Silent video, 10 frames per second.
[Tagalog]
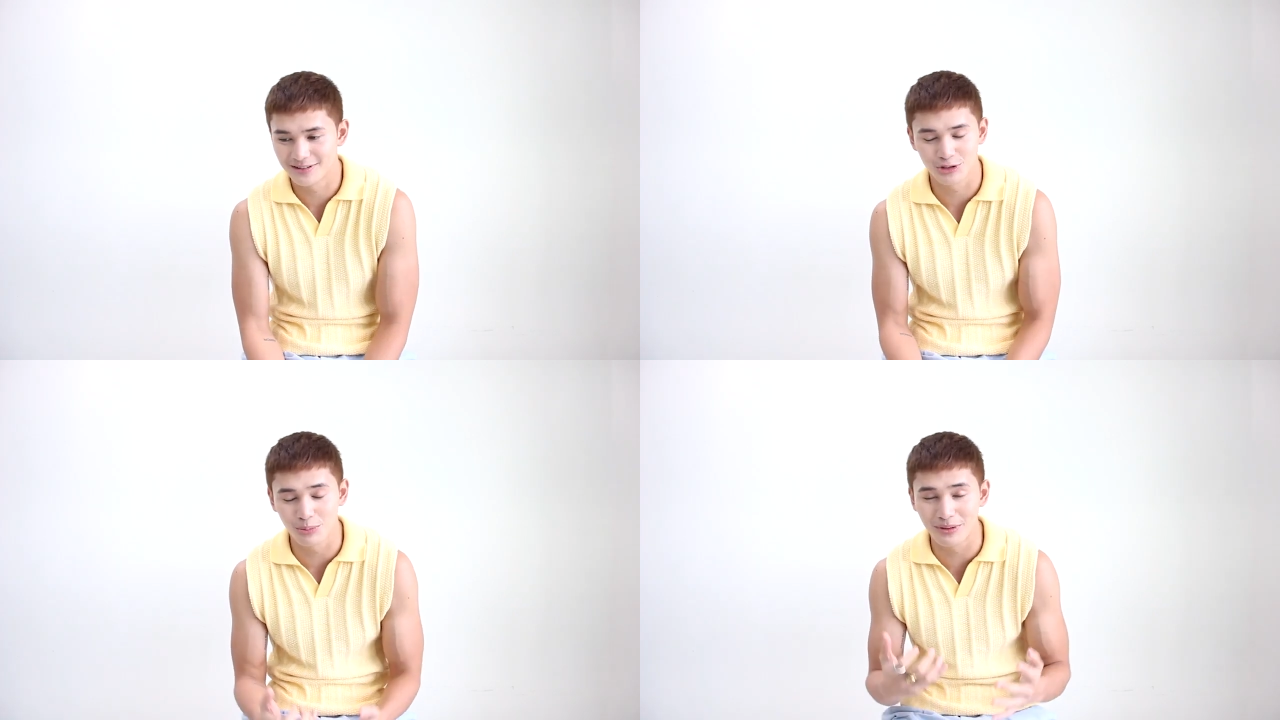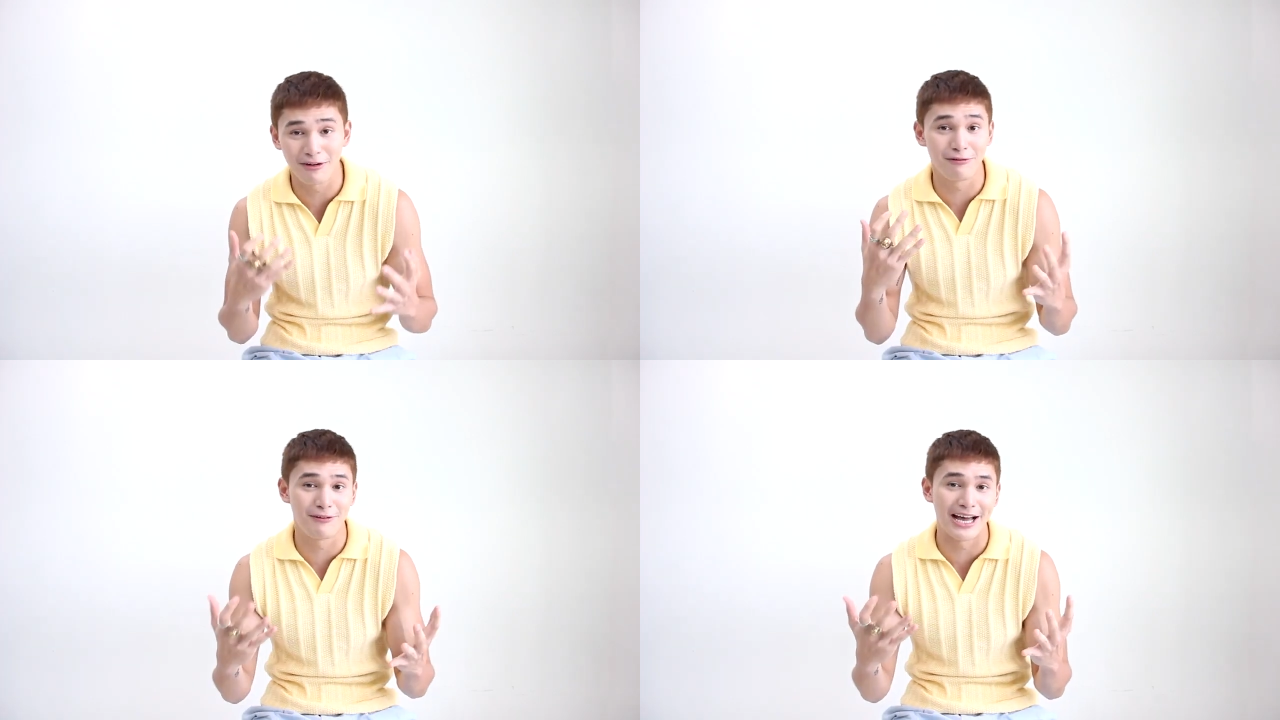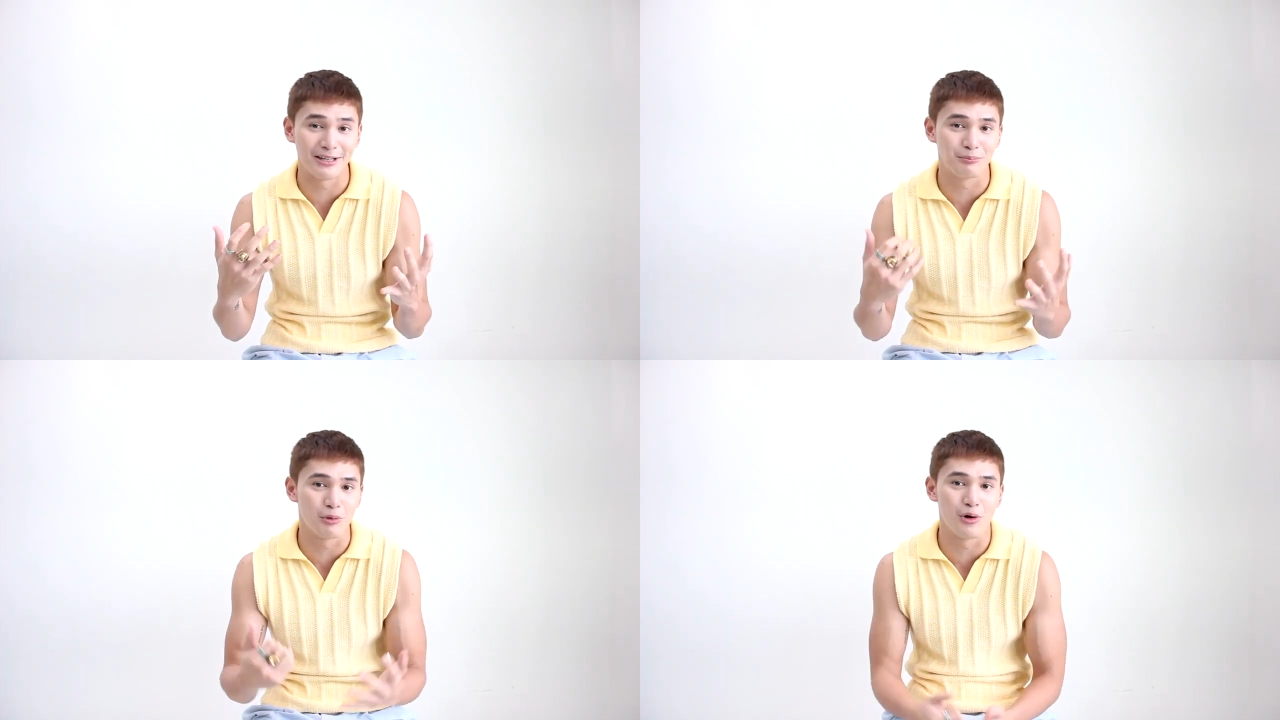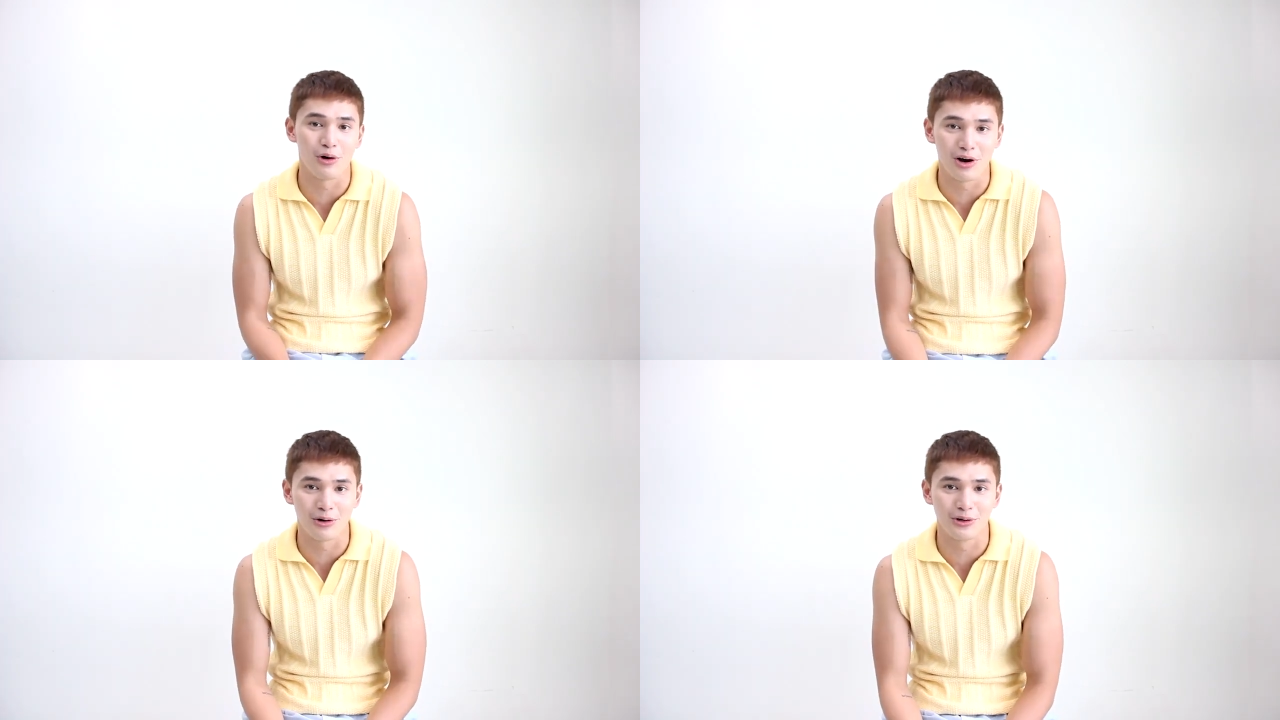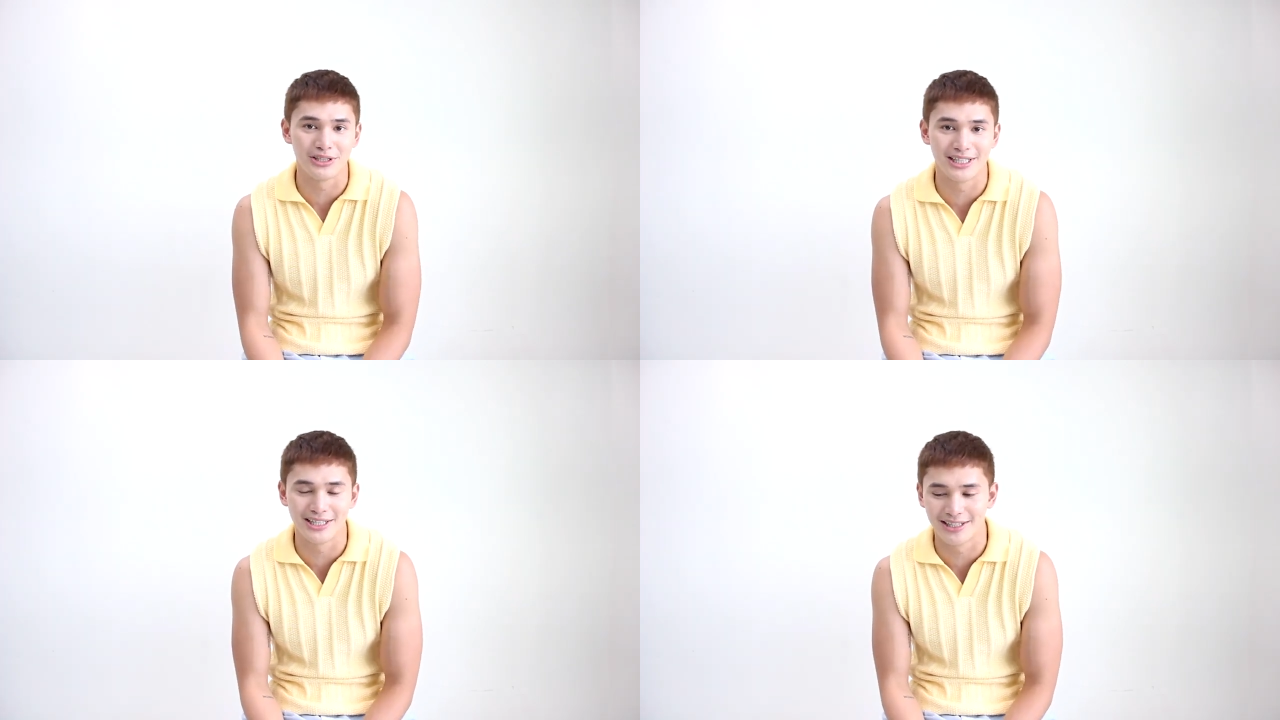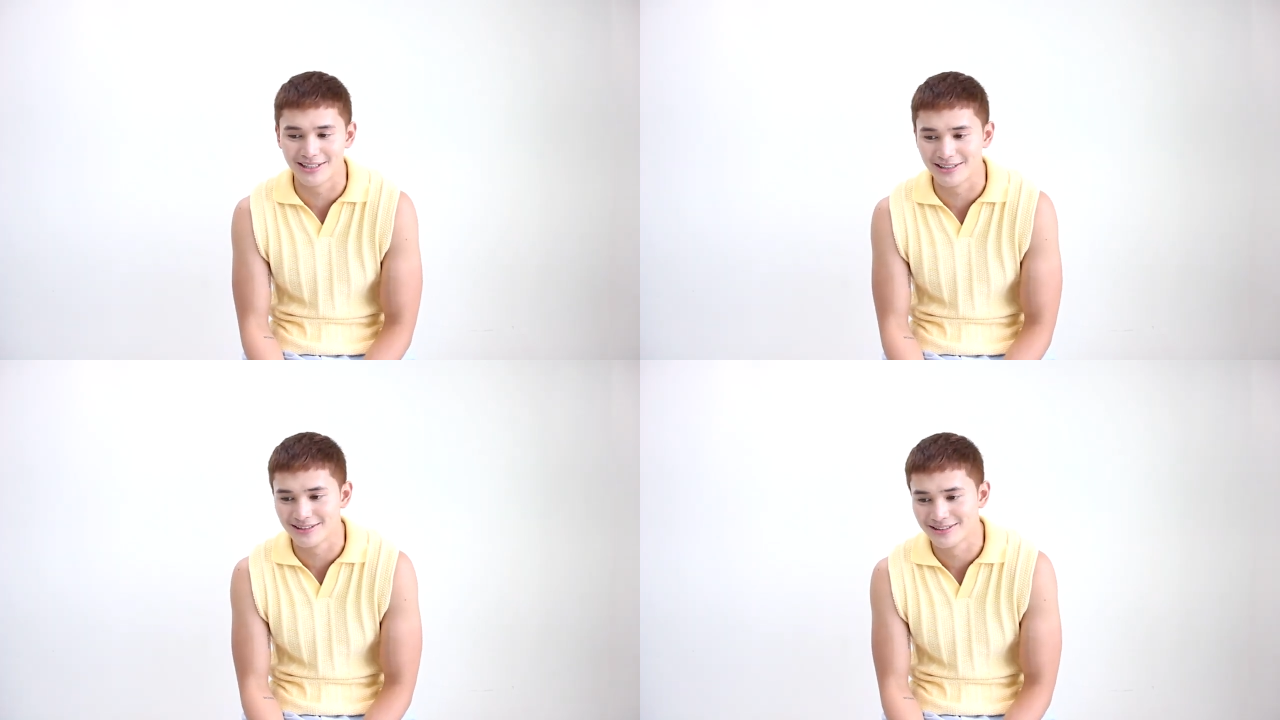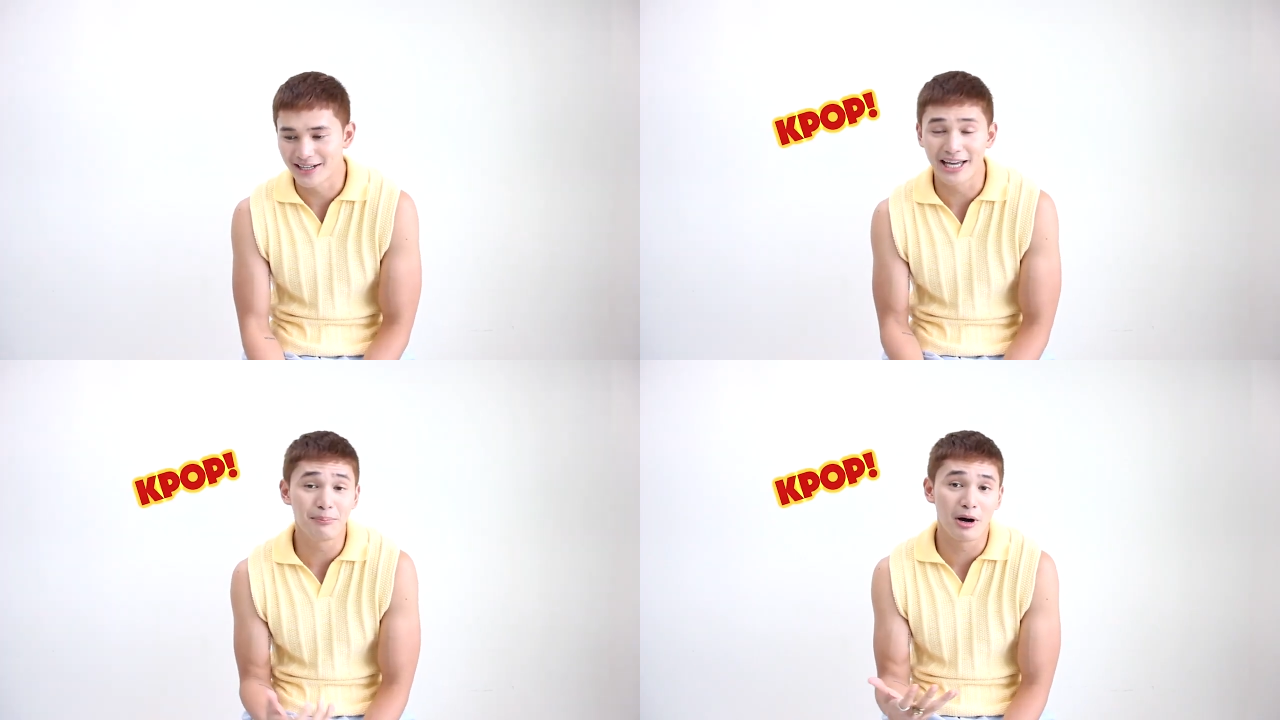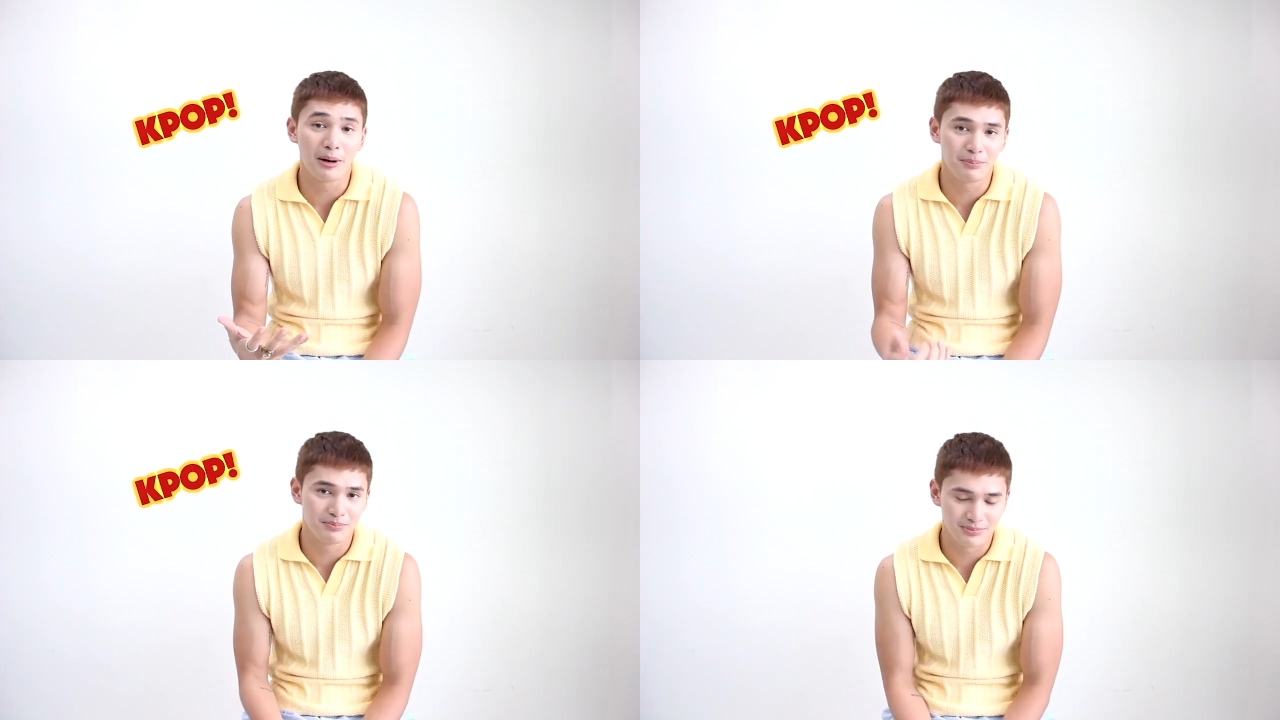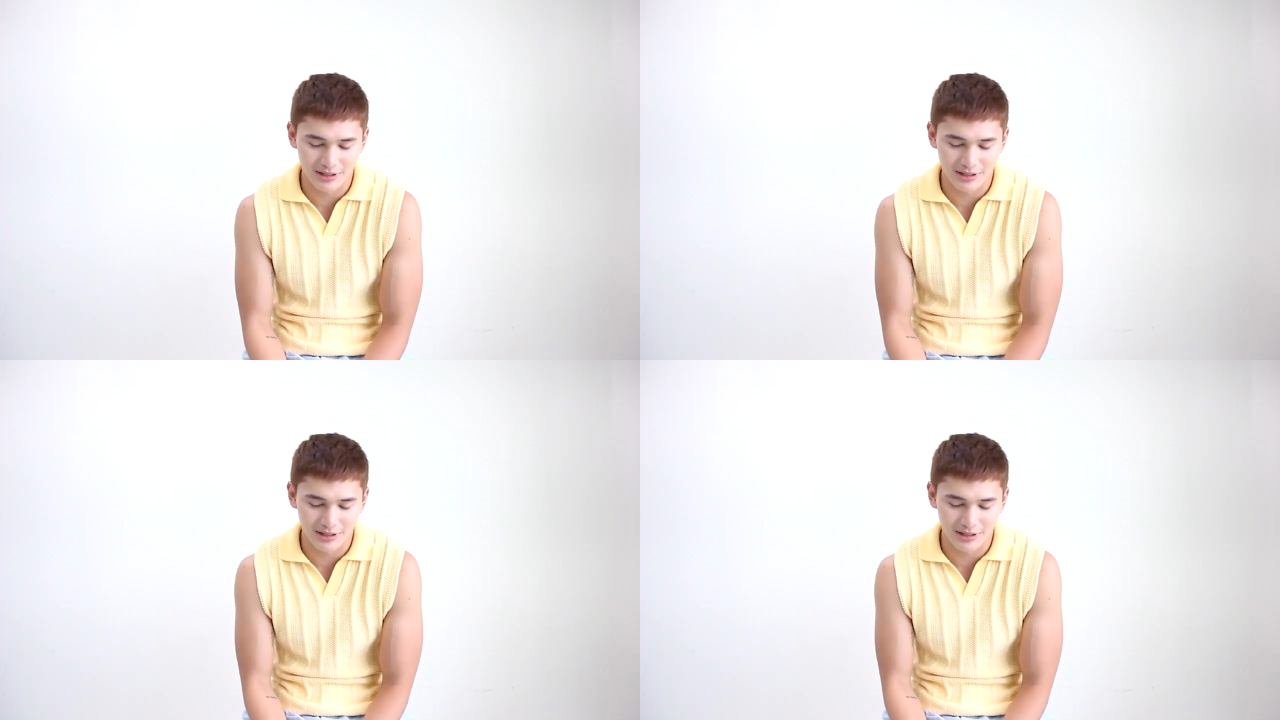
Sobrang fan po ako ng K-pop,